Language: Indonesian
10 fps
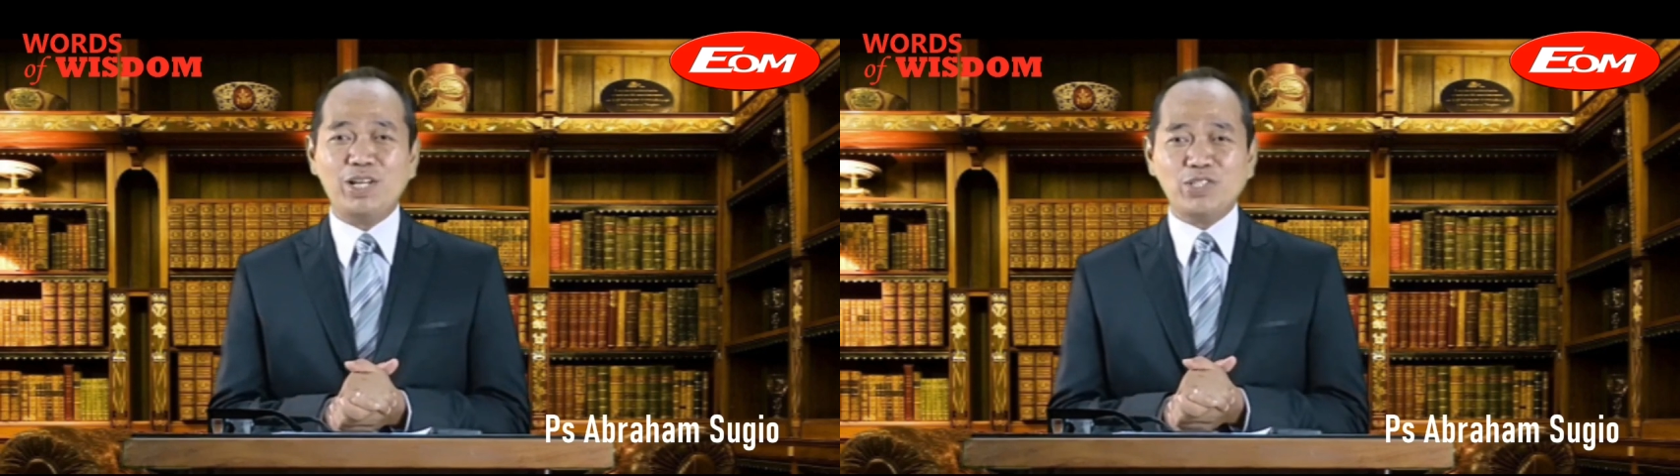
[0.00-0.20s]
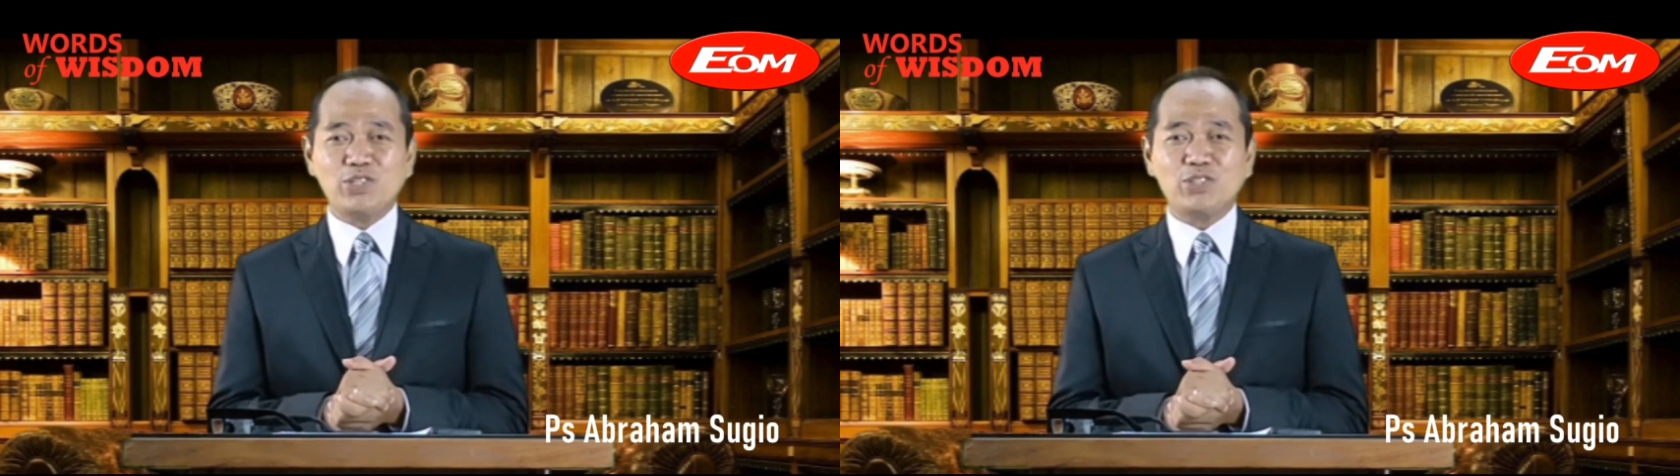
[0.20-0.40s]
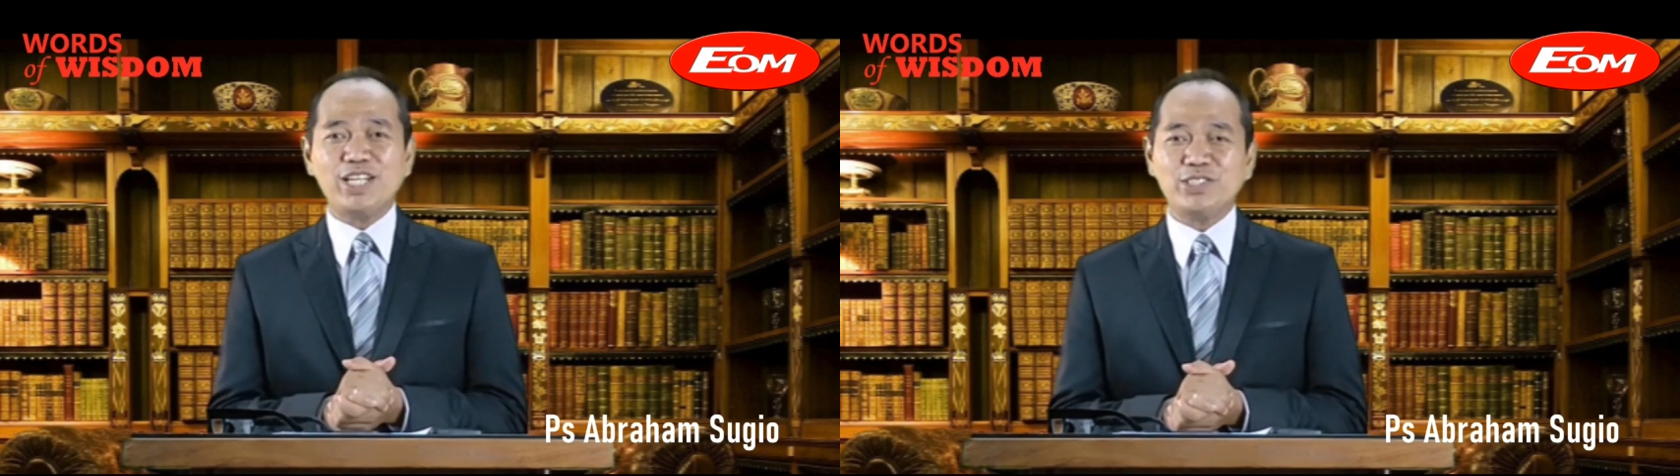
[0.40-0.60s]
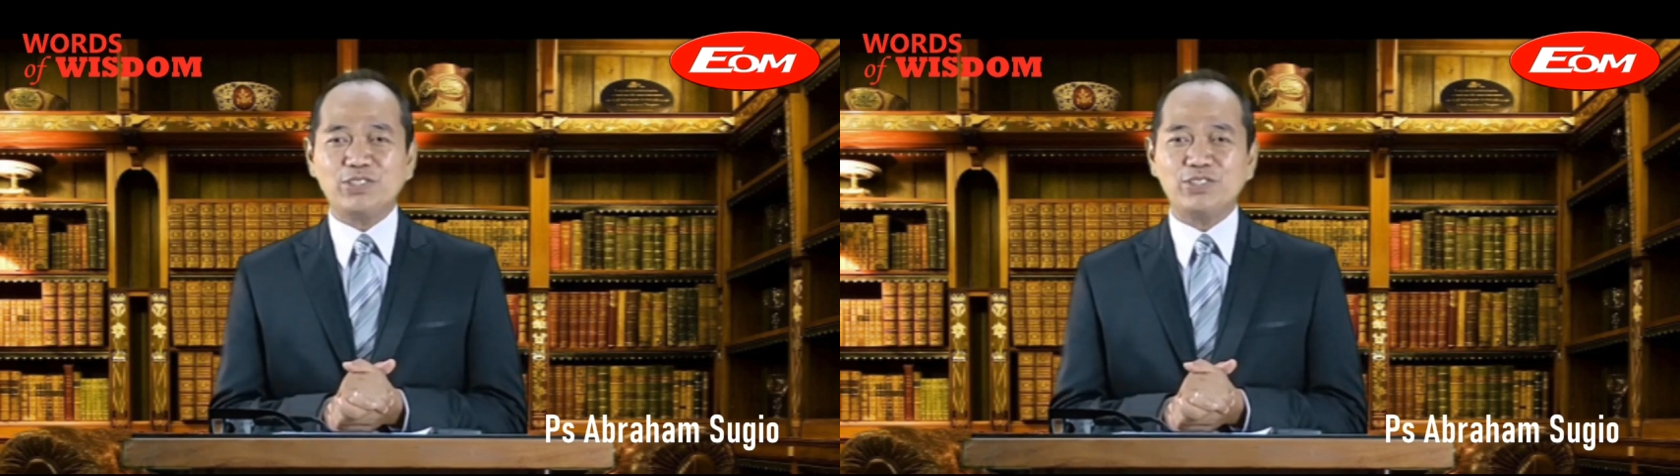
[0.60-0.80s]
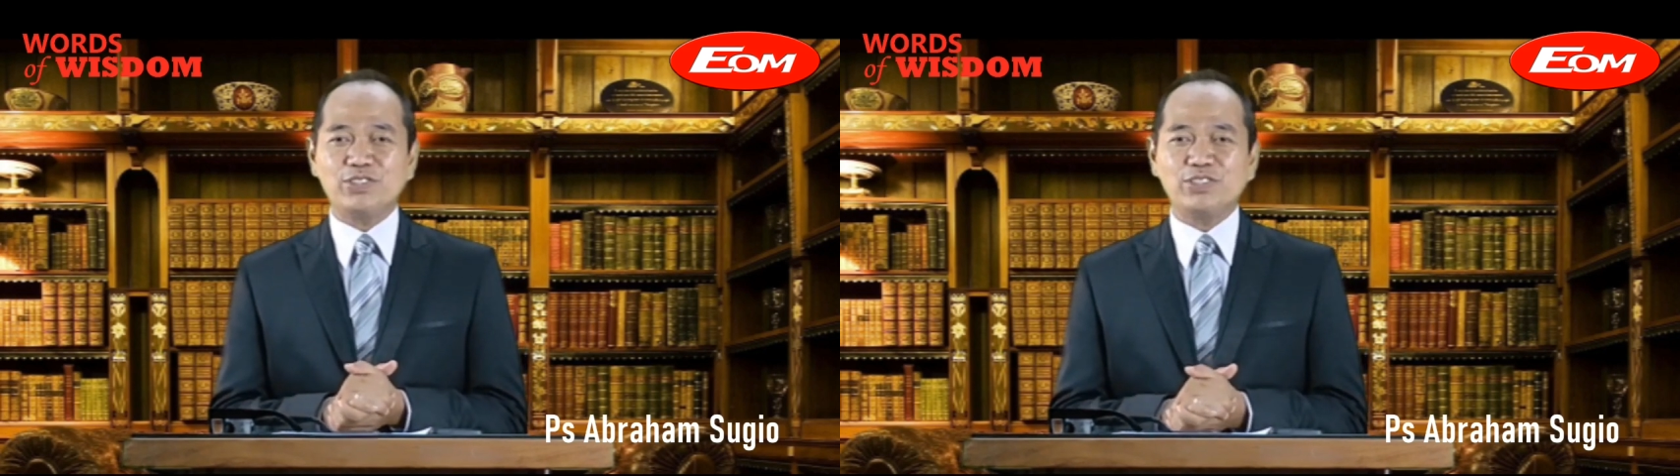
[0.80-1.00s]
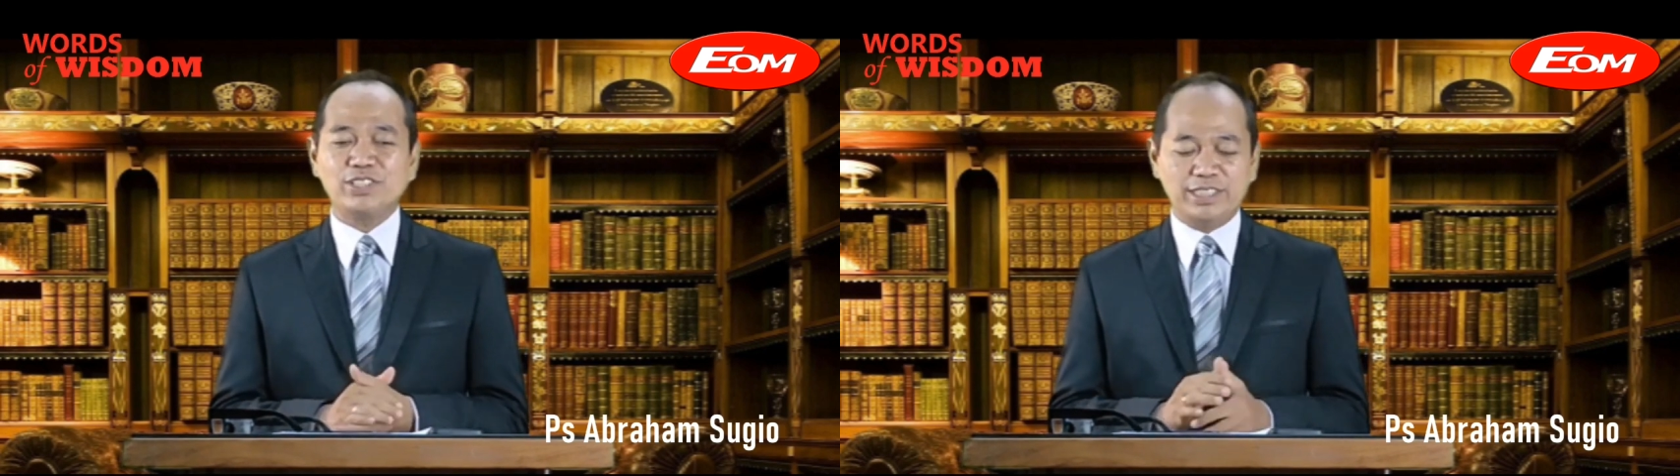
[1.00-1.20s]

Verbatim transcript: Tuhan Yesus Kristus.